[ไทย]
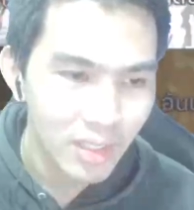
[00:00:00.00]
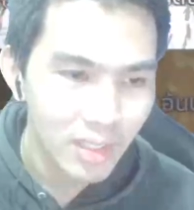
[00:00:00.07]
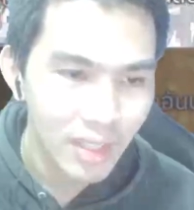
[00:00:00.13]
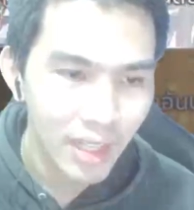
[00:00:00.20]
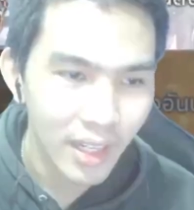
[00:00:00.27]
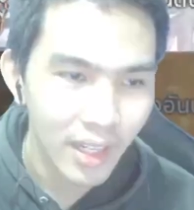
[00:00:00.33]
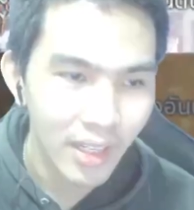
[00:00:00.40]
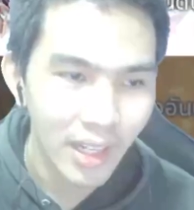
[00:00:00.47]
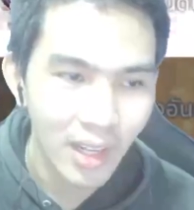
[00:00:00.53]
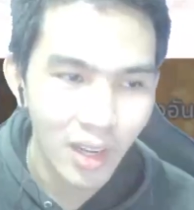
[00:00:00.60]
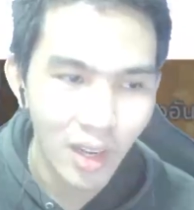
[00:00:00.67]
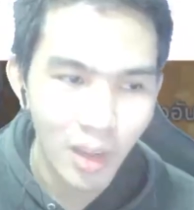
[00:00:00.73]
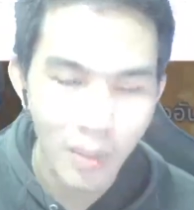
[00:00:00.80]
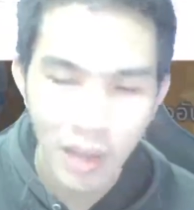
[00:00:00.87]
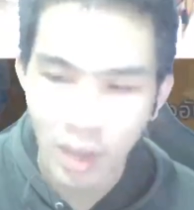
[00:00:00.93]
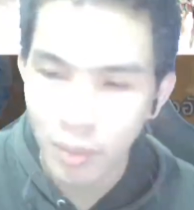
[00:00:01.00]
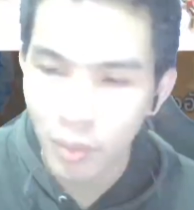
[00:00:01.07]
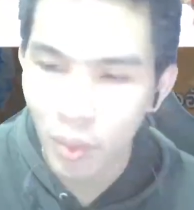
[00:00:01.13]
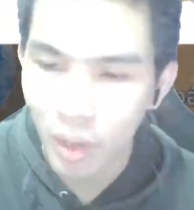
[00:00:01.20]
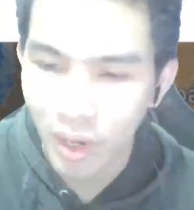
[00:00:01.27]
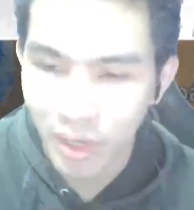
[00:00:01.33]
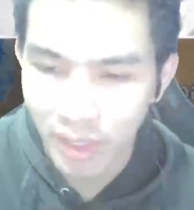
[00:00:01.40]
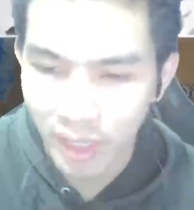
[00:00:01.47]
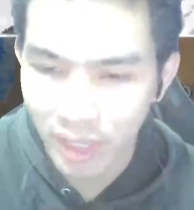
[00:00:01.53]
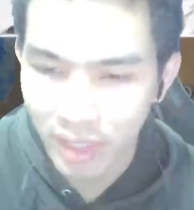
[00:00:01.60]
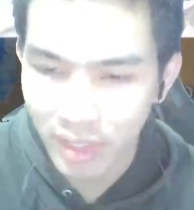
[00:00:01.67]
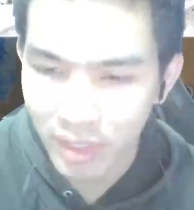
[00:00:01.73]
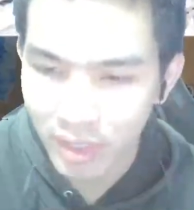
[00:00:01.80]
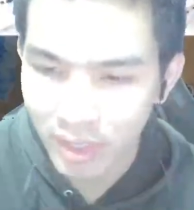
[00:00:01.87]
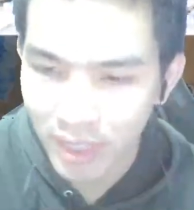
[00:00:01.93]
แต่แต่เดี๋ยวเราไปเอาหมวกกันดีกว่า
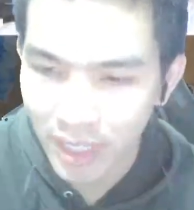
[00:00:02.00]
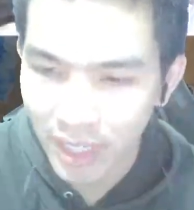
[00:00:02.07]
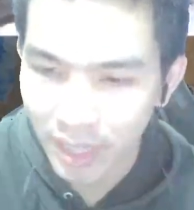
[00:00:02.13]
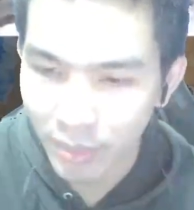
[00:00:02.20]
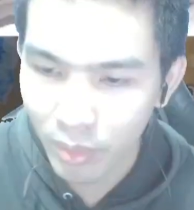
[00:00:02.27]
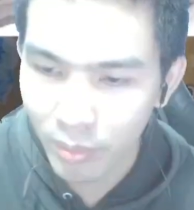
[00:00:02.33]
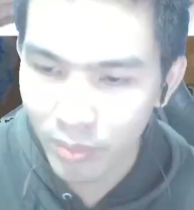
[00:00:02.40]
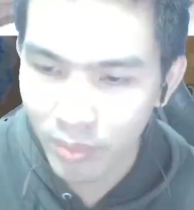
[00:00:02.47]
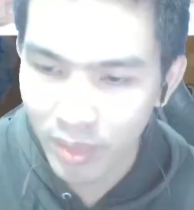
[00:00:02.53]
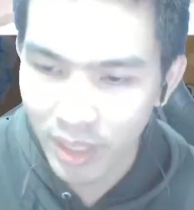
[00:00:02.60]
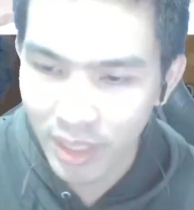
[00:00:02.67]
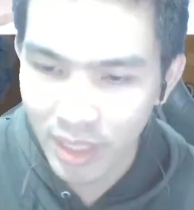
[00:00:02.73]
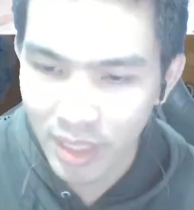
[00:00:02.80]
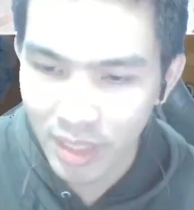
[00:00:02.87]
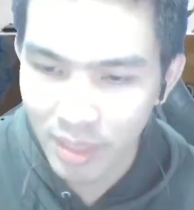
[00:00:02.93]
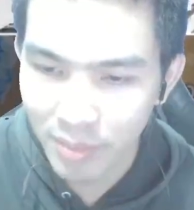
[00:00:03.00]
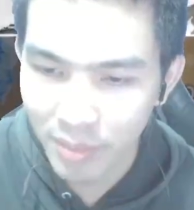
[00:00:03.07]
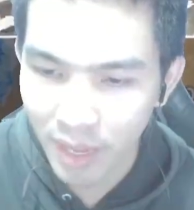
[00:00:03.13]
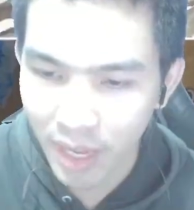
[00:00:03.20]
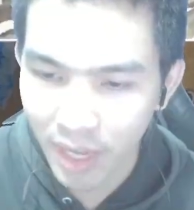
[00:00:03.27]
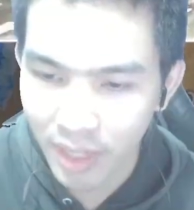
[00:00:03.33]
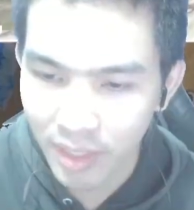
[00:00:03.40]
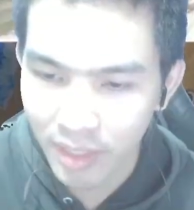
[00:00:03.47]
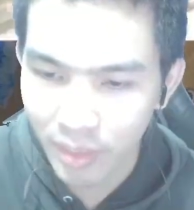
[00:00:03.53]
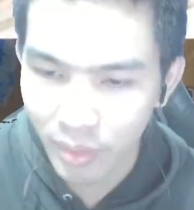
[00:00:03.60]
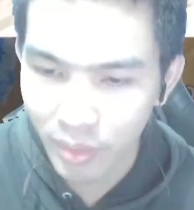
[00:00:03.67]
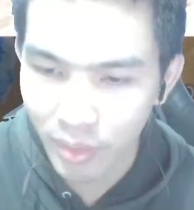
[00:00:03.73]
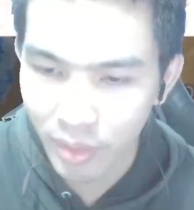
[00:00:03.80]
นี่นะครับผมเหลือยี่สิบครั้งนะเดี๋ยว